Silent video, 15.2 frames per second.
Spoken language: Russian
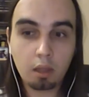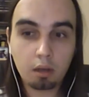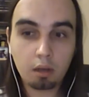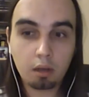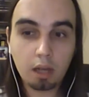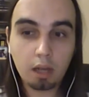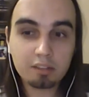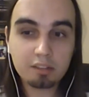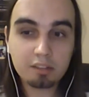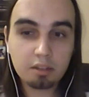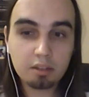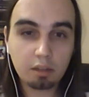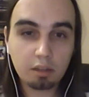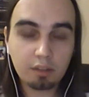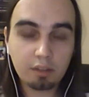Каждый
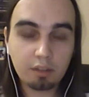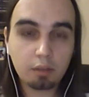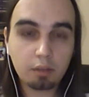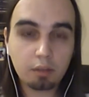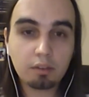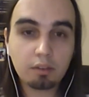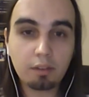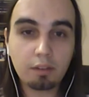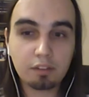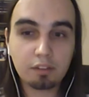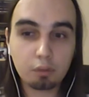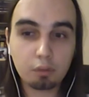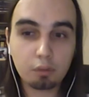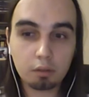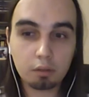человек становится на вес
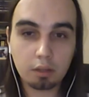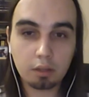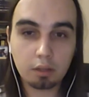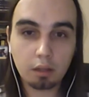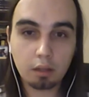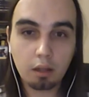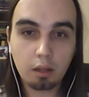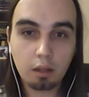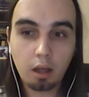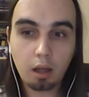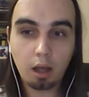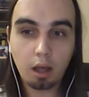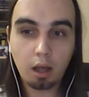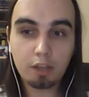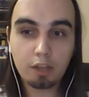золота.
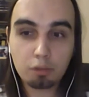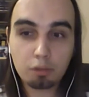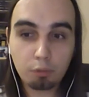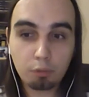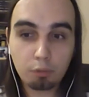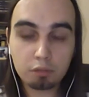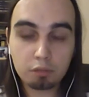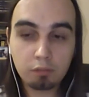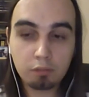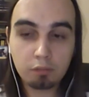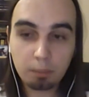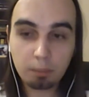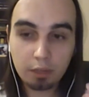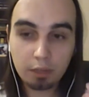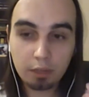А еще больше, вот вы
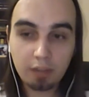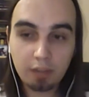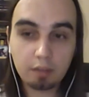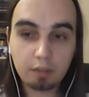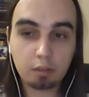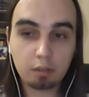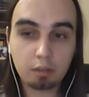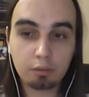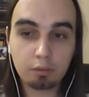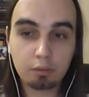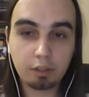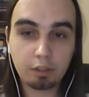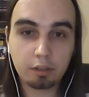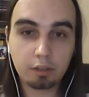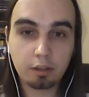набираете этих
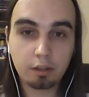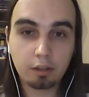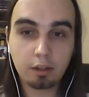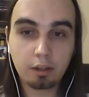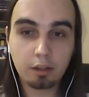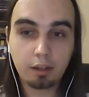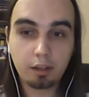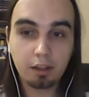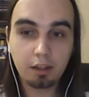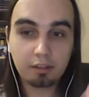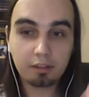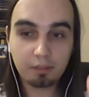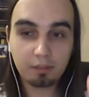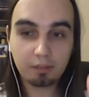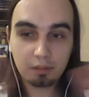людей, э,
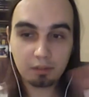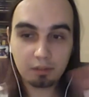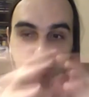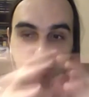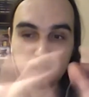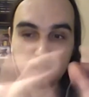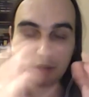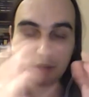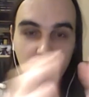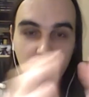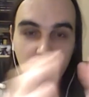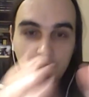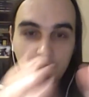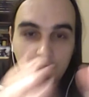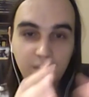смешиваете
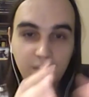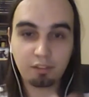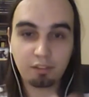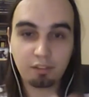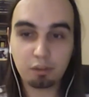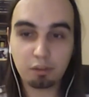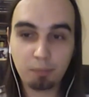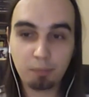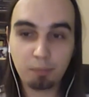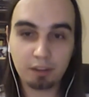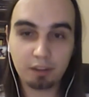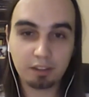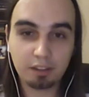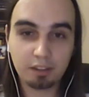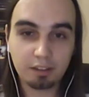их вместе в одной
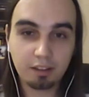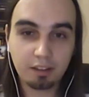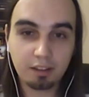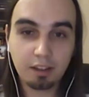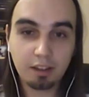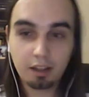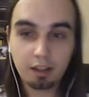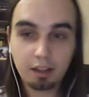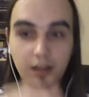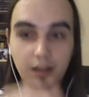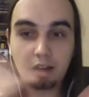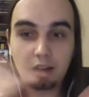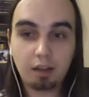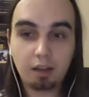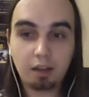банке,
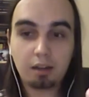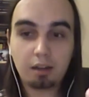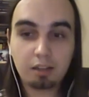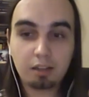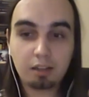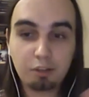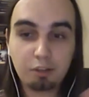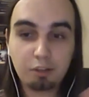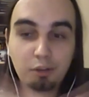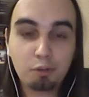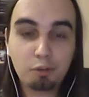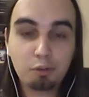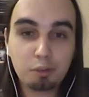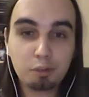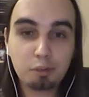а организовывается
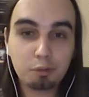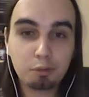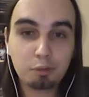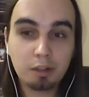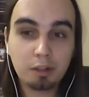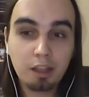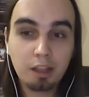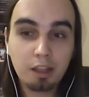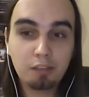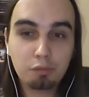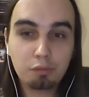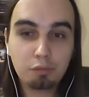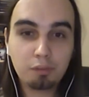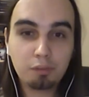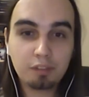культура, и
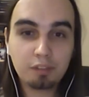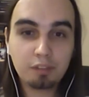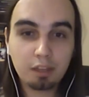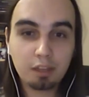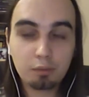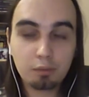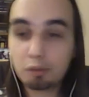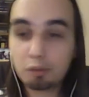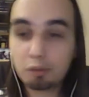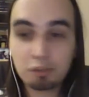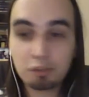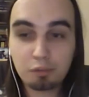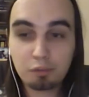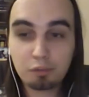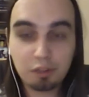вдруг выскакивает то,
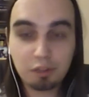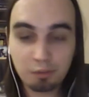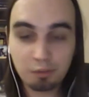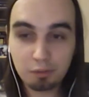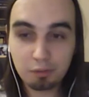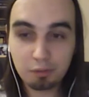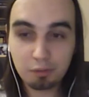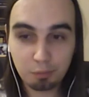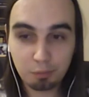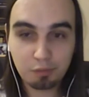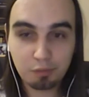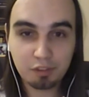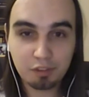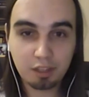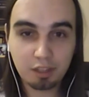что все равно будет
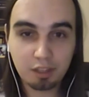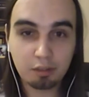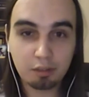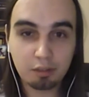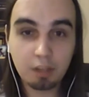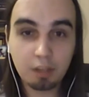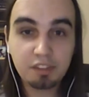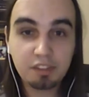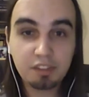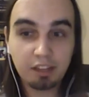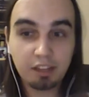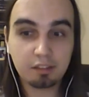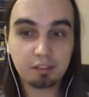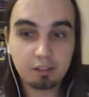выскакивать – тень.